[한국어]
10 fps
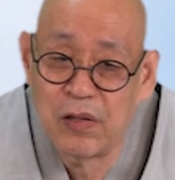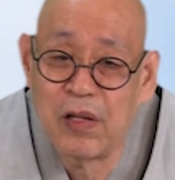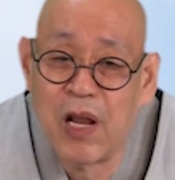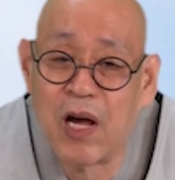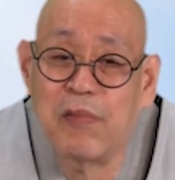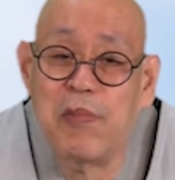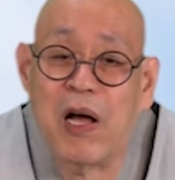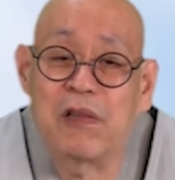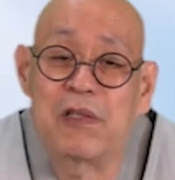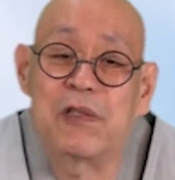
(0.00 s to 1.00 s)
근데 내가
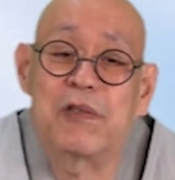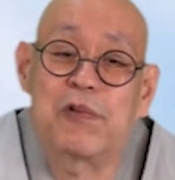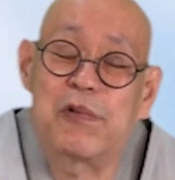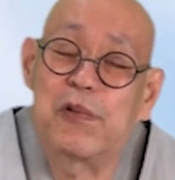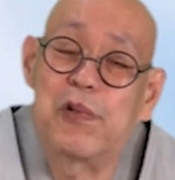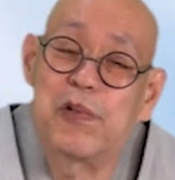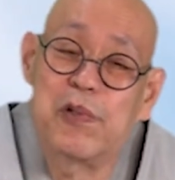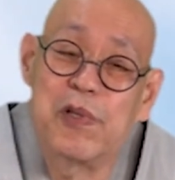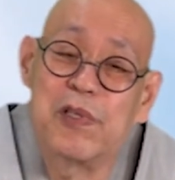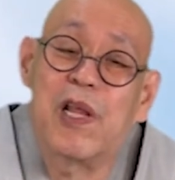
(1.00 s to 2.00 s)
만들어 놓고
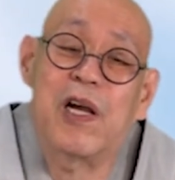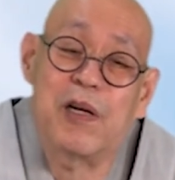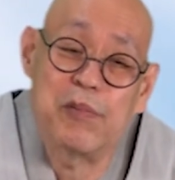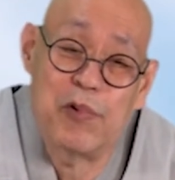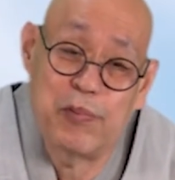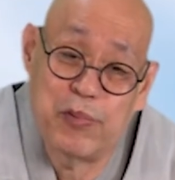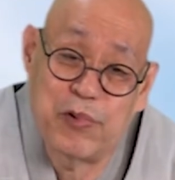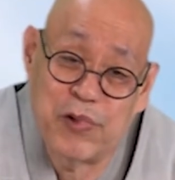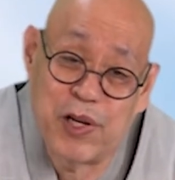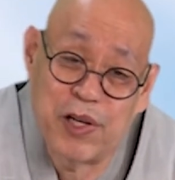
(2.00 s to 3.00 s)
내가 못
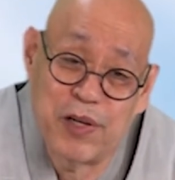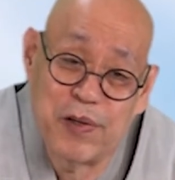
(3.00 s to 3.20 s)
부르네요.